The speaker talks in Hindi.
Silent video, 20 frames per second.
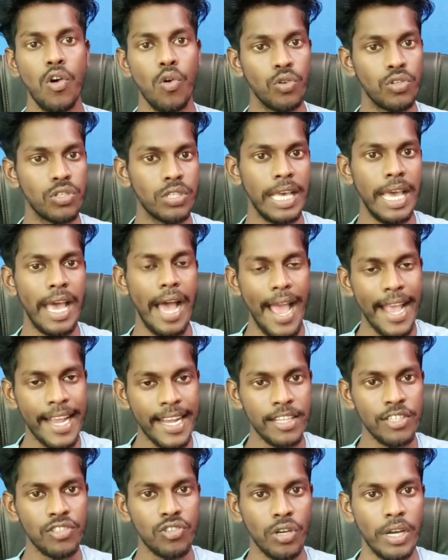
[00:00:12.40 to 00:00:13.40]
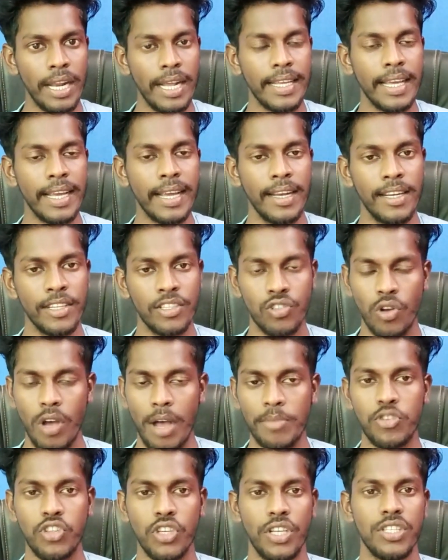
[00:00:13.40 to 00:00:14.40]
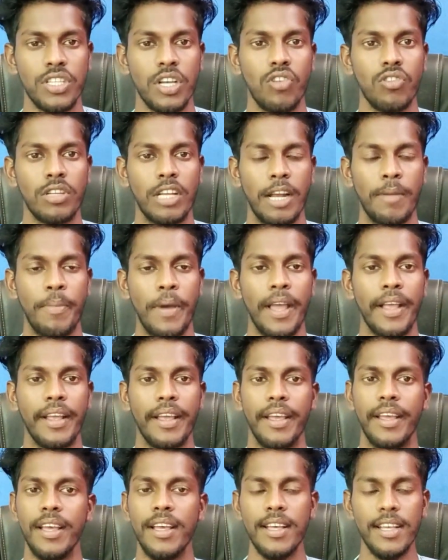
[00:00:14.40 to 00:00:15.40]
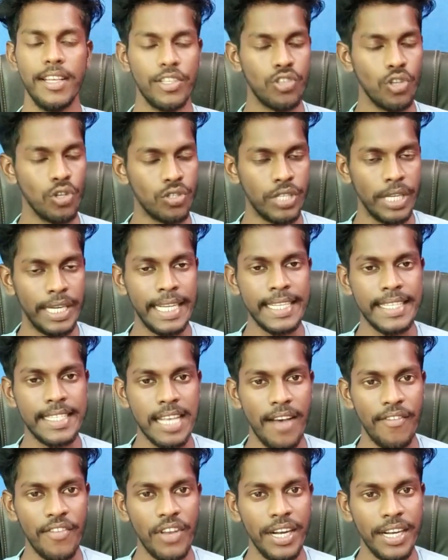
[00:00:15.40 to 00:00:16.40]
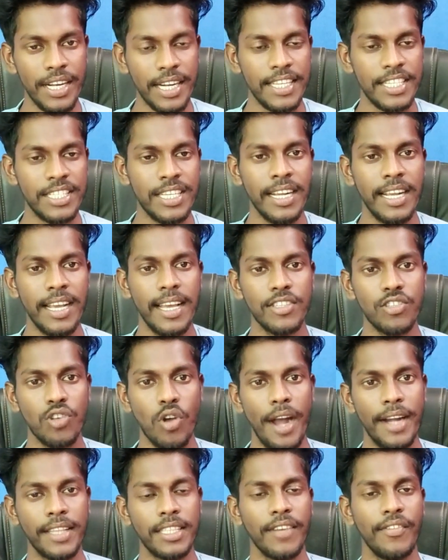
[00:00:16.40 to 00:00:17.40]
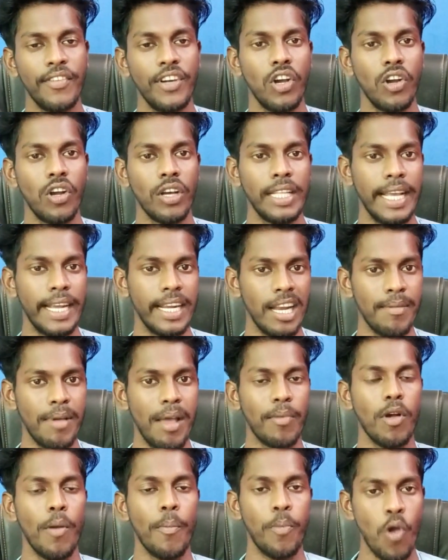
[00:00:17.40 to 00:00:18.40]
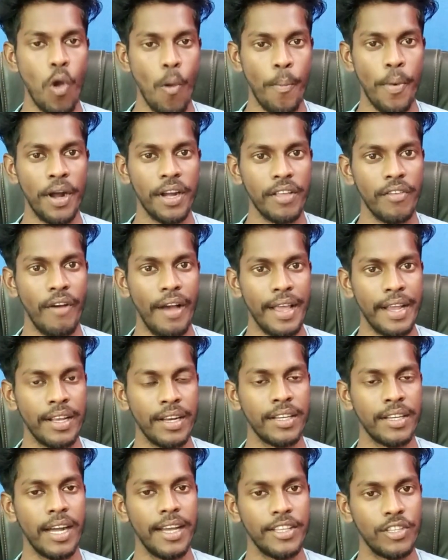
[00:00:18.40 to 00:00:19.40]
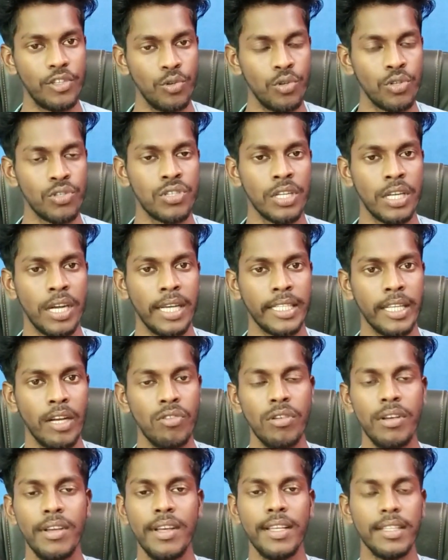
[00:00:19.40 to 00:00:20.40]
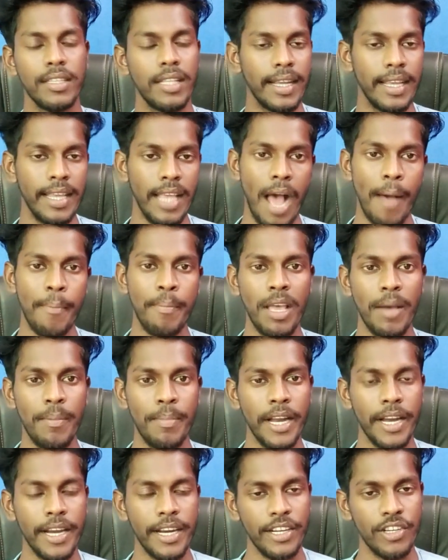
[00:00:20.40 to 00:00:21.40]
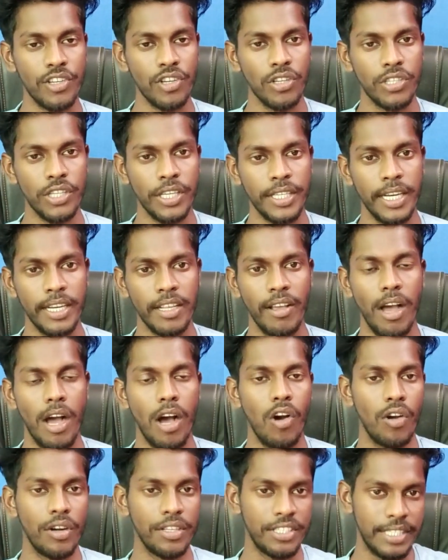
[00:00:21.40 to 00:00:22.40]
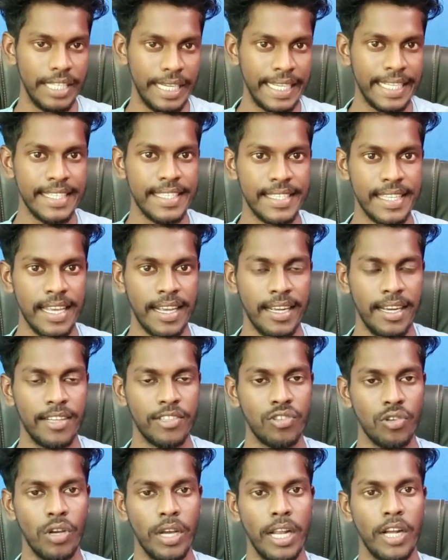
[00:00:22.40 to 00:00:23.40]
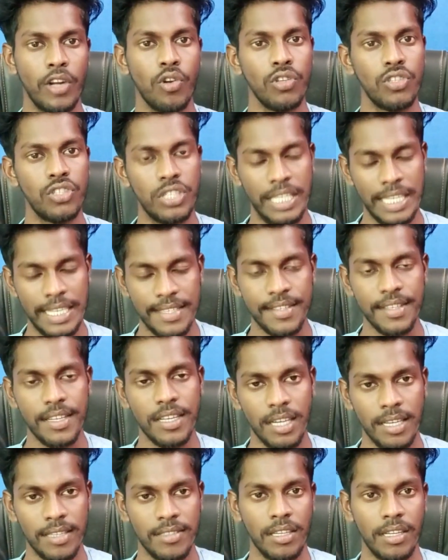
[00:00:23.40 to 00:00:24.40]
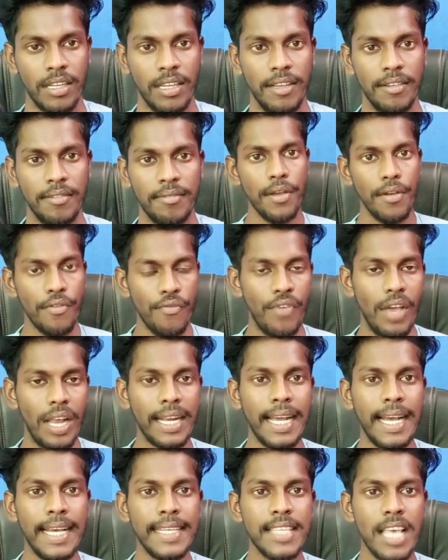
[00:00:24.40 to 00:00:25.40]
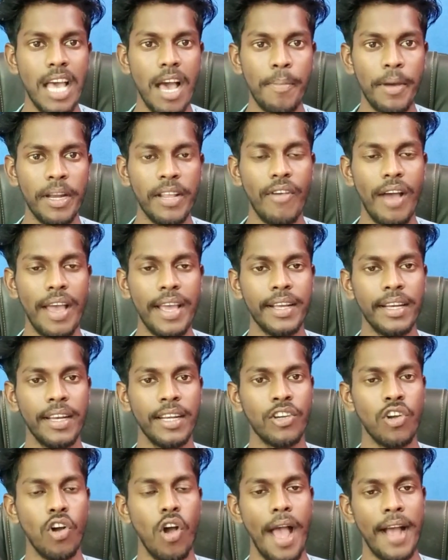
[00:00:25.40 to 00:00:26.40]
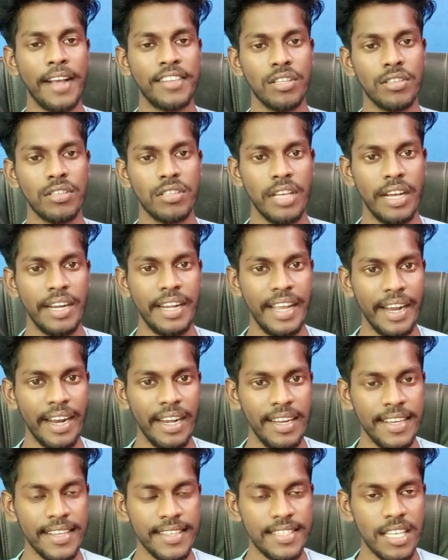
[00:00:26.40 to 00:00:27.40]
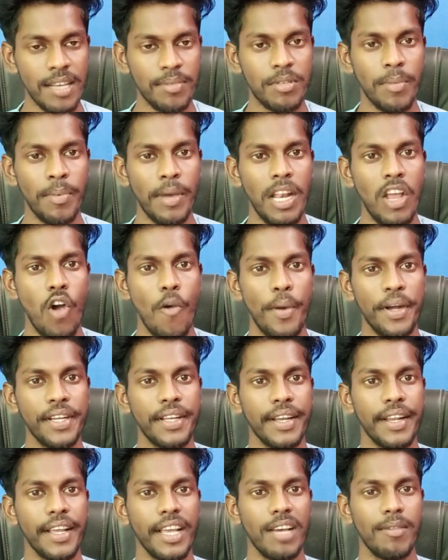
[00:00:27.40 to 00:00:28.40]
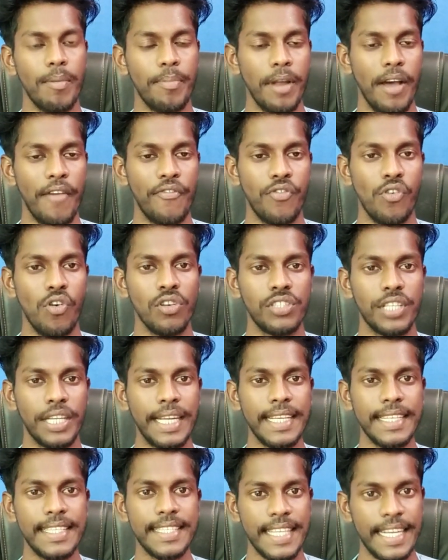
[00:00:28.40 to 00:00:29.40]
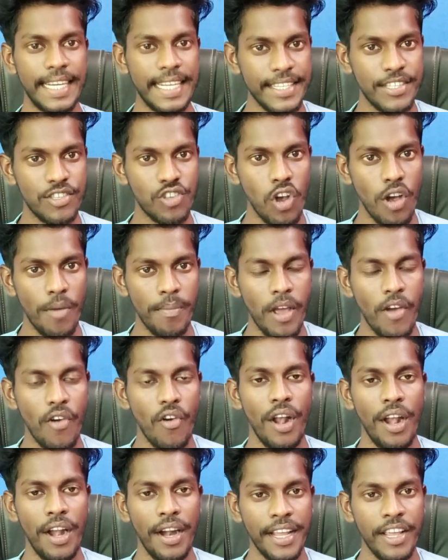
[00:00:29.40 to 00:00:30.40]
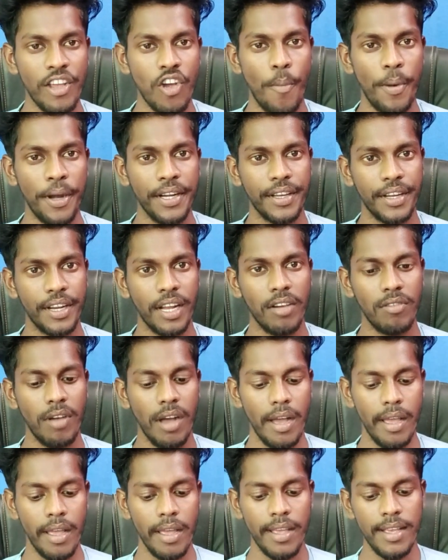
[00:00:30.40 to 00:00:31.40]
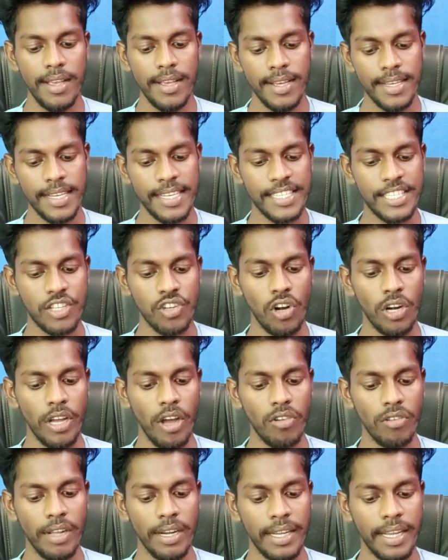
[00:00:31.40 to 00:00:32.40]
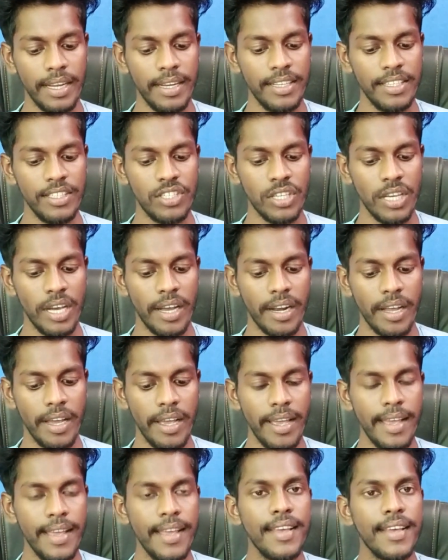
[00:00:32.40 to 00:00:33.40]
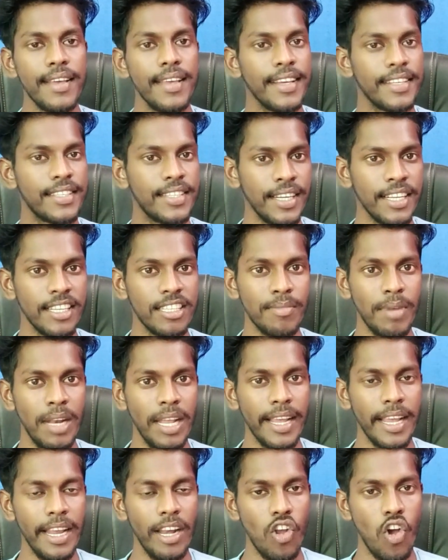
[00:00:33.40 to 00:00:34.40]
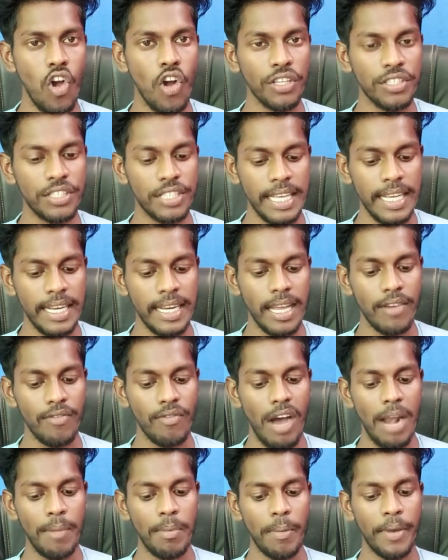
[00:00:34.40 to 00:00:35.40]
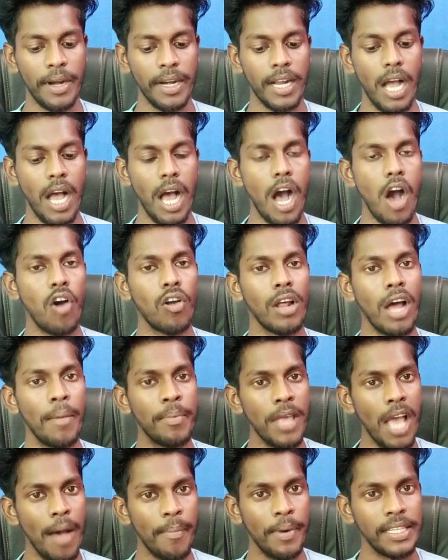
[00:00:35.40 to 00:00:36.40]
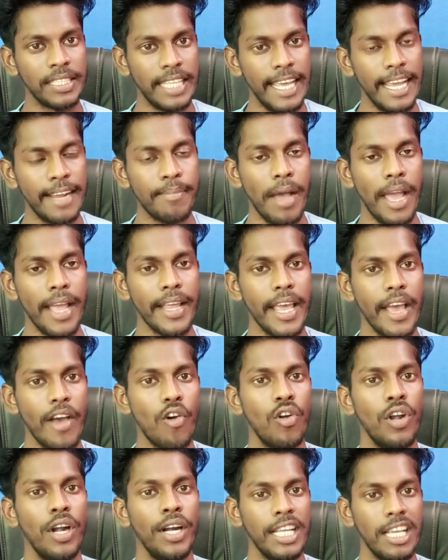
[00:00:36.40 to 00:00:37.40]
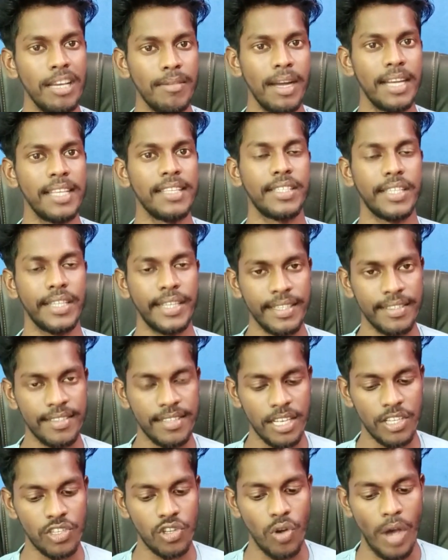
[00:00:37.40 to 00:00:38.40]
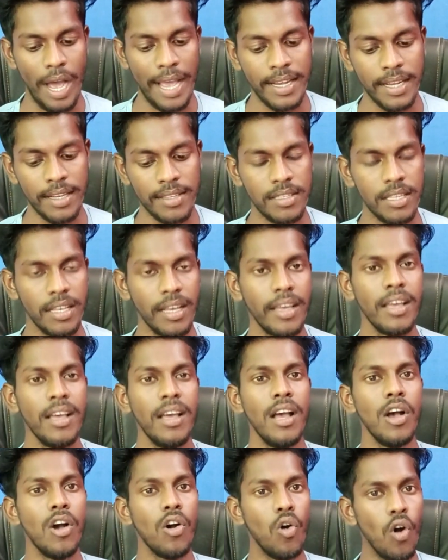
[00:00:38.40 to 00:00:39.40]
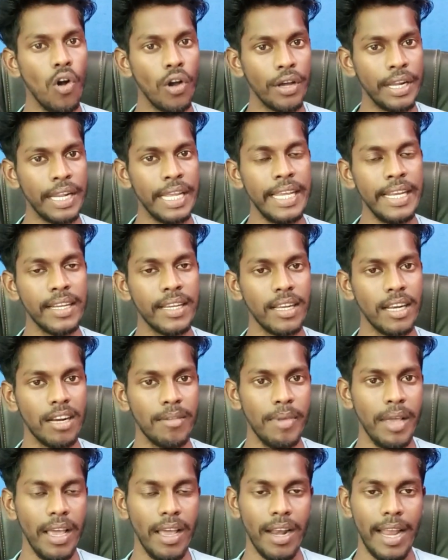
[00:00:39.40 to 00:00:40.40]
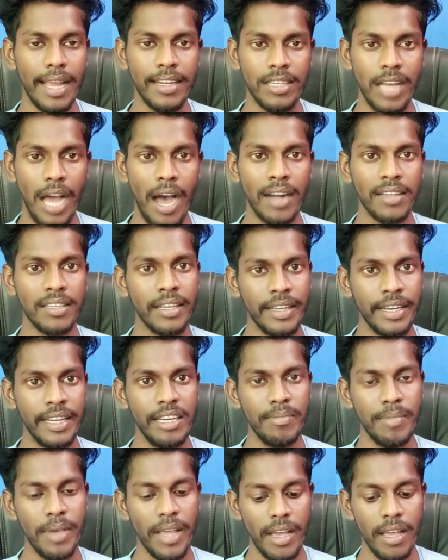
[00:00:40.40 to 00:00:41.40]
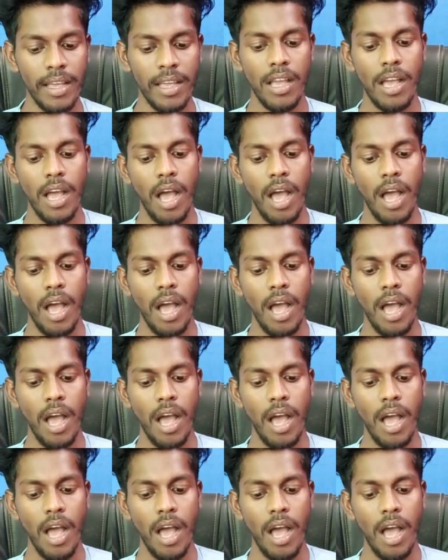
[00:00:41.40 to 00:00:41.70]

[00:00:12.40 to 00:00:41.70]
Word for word: उसके आइकन्स वगैरह के कलर्स को आप चेंज आउट कर पाएंगे सो so, सेटिंग्स काफी इंटरेस्टिंग है सो so, एंड तक वीडियो को देखना मैं आपको प्रॉपर यूआई कलर का यूज दिखाता हूं ताकि आप भी अपने कंट्रोल सेंटर और सेटिंग्स के कलर्स वगैरह को चेंज कर सकें वेल गाइस यहां पर वाई कलर को एक्सेस करने के लिए सबसे पहले ओपन करेंगे हम अपना फोन सेटिंग्स सेटिंग्स को हमने ऑलरेडी ओपन करा हुआ है स्क्रॉल डाउन करके नीचे आना है एक सेटिंग्स मिलेगी लॉक स्क्रीन एंड वॉलपेपर का और आप यहां पर देख पाएंगे ऑलरेडी हमारे सेटिंग्स के जो आइकन्स हैं वो ग्रीन कलर में है लाइक डार्क ग्रीन में है